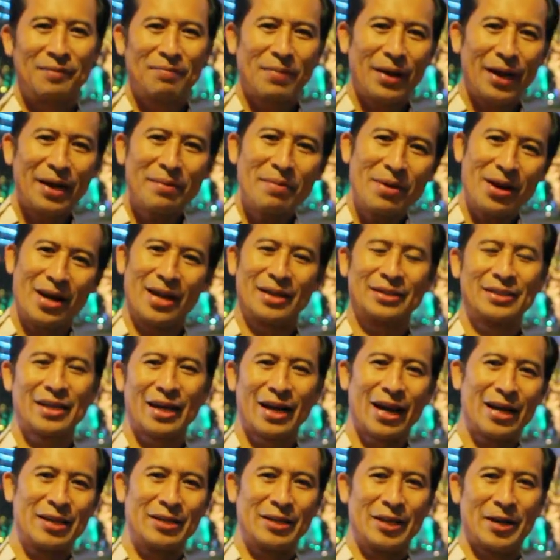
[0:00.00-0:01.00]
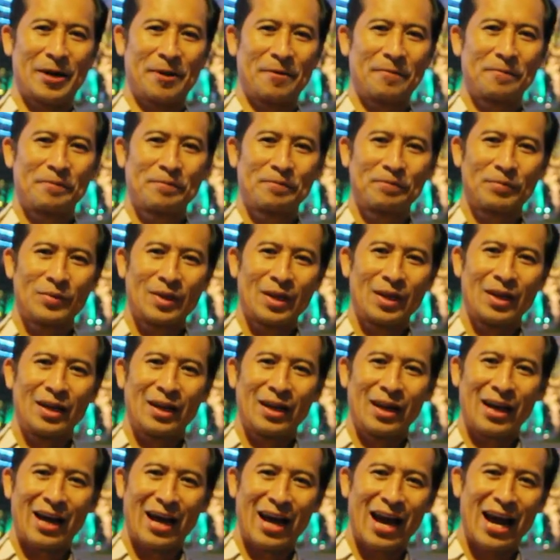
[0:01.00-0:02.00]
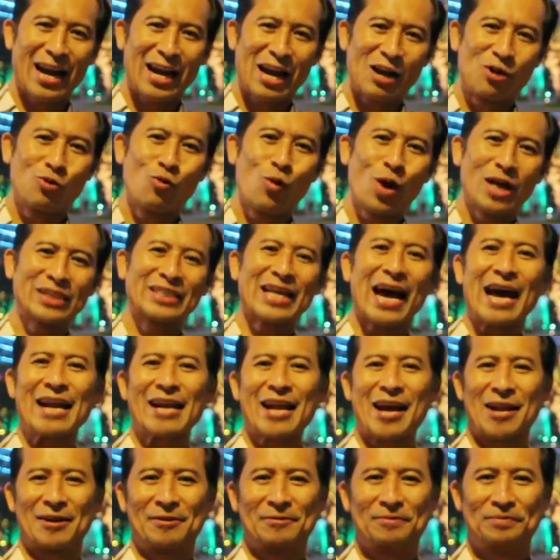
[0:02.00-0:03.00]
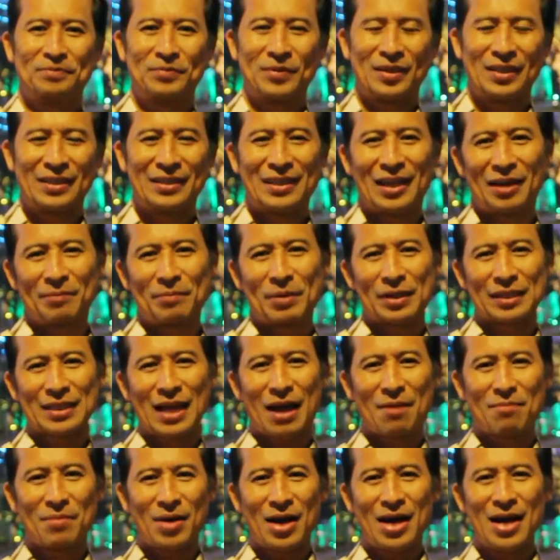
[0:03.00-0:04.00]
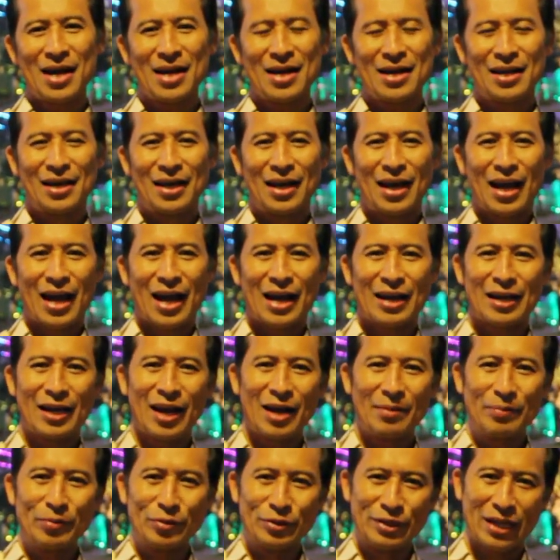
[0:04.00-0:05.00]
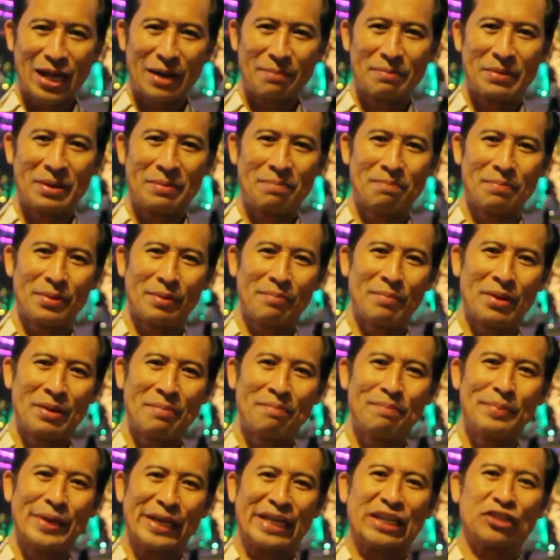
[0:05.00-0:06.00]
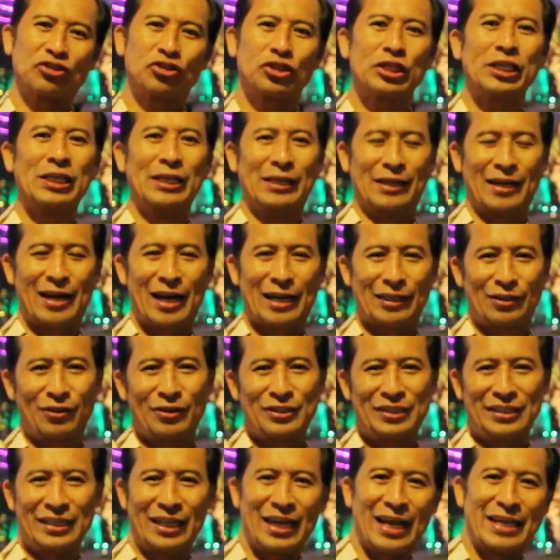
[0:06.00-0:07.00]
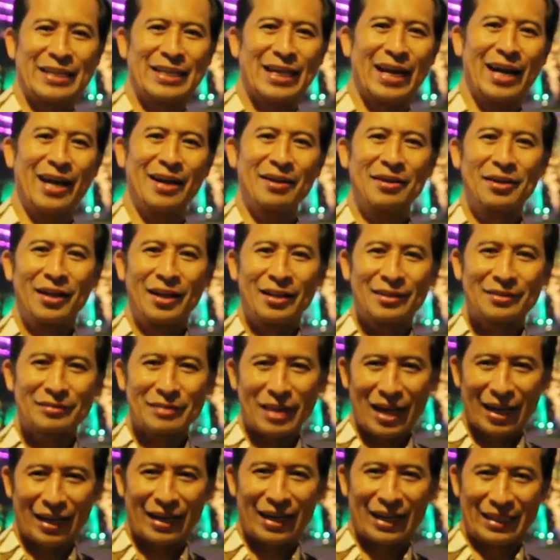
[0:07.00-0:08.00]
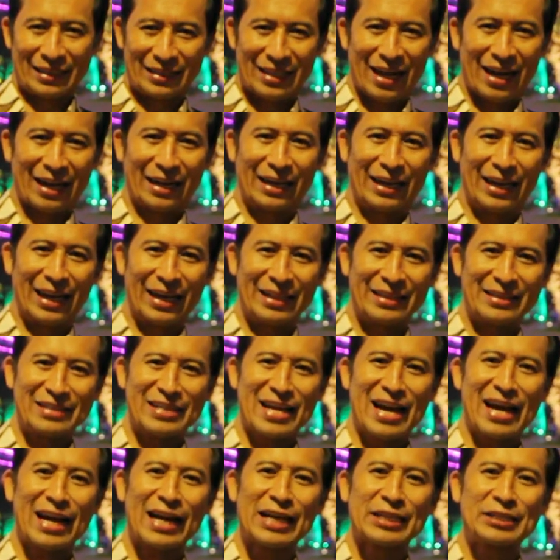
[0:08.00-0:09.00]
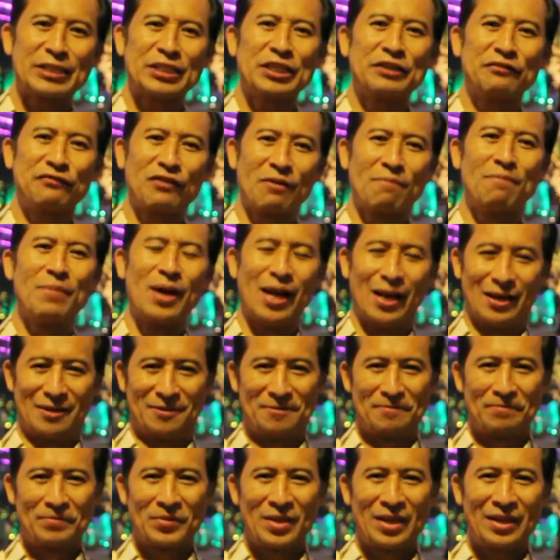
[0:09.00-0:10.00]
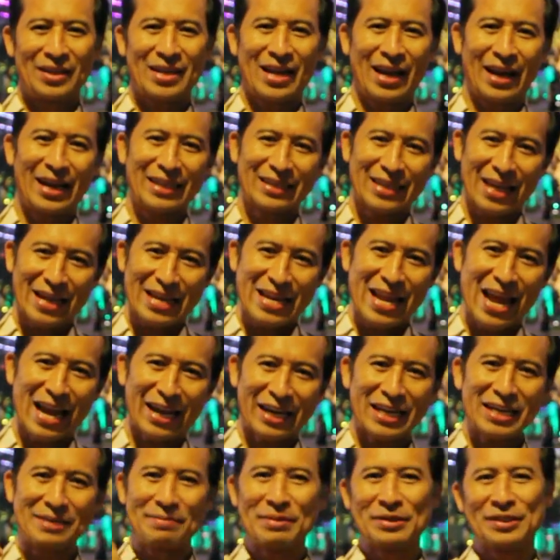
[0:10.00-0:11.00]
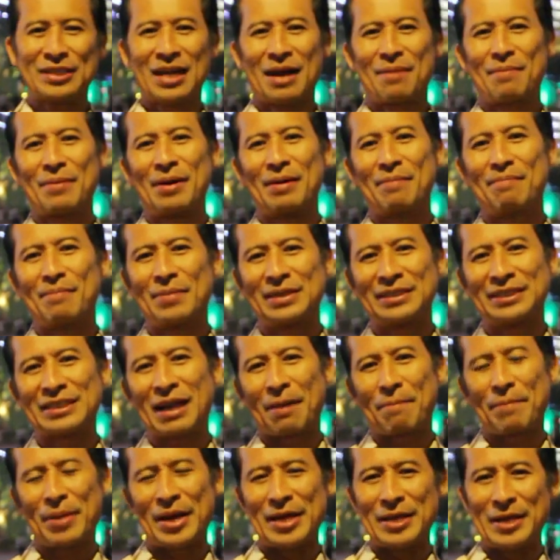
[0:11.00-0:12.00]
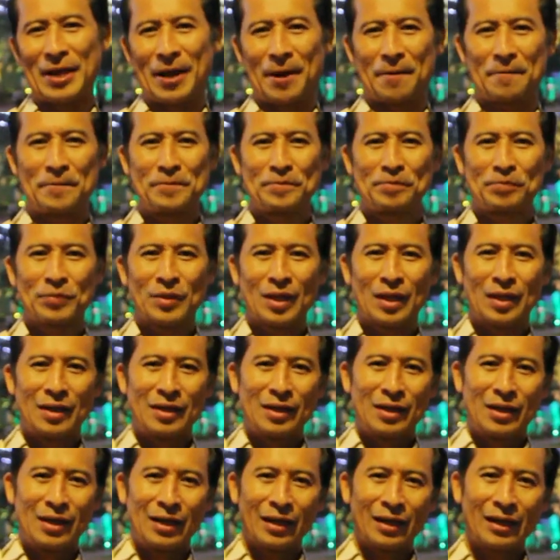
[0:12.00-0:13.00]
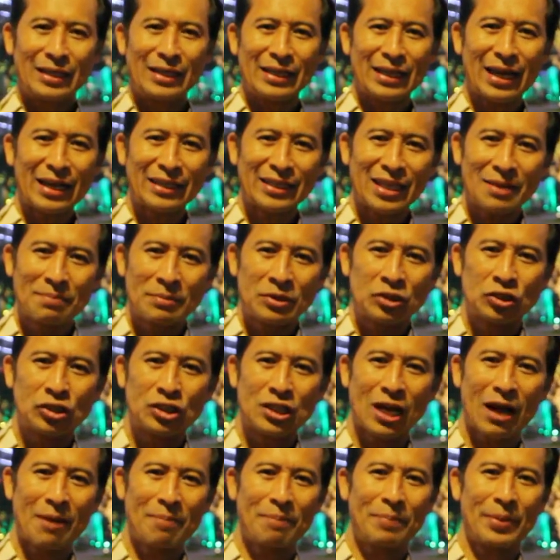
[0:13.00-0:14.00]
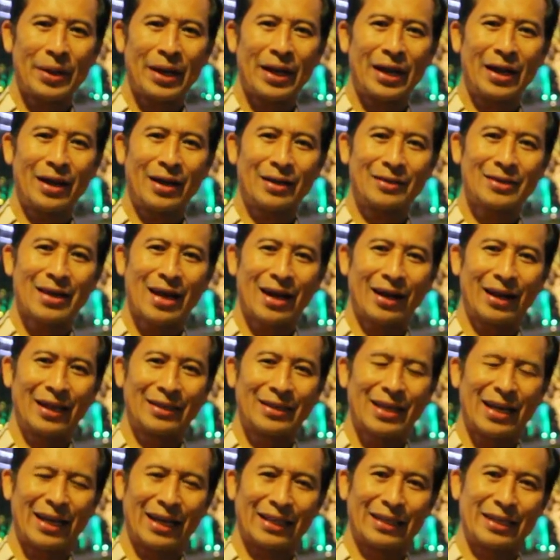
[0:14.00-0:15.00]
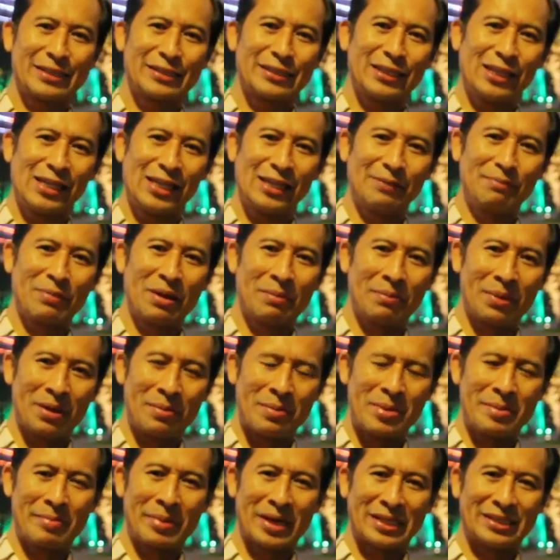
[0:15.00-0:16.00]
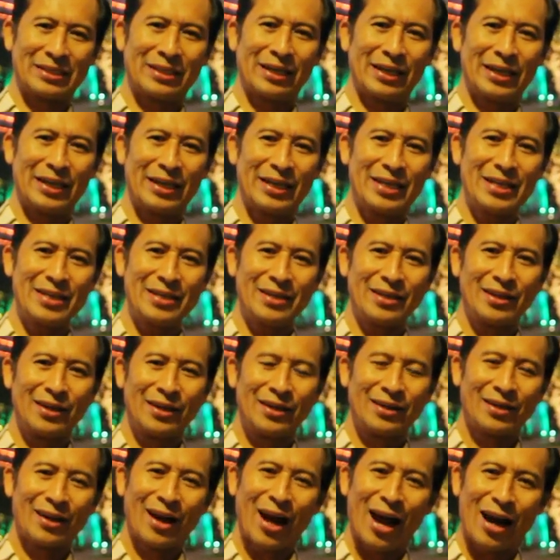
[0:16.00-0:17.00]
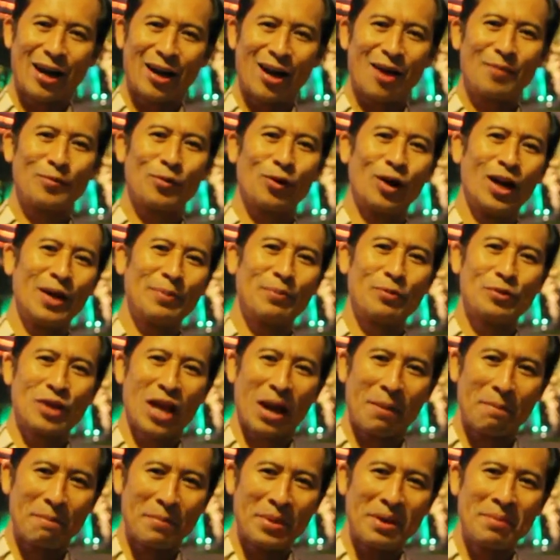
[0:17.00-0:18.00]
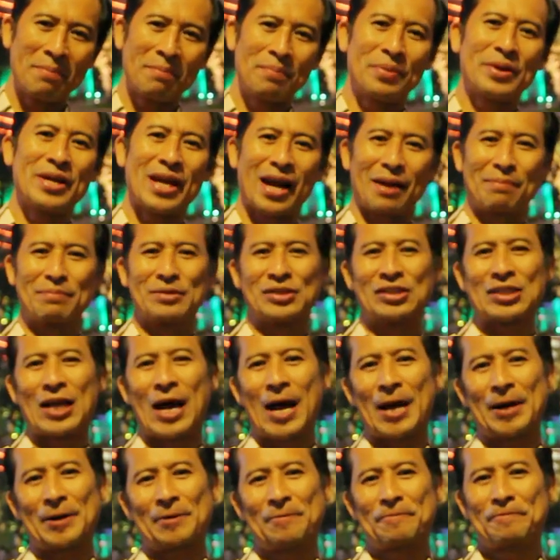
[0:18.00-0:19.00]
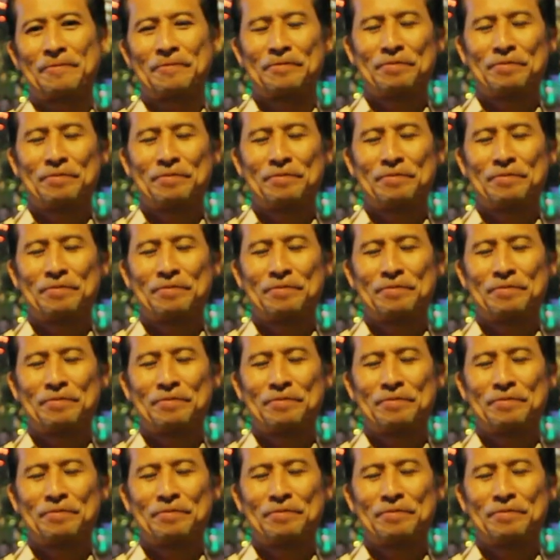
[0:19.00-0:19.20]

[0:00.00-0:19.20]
Bagaimana caranya? Nah, ada dua saran. Yang pertama, Anda punya mimpi-mimpi kecil atau istilahnya target-target yang achievable, yang kita yakin bisa mencapainya. Ketika kita mencapai target-target kecil, mimpi-mimpi kecil ini, nah Anda boleh punya mimpi yang besar.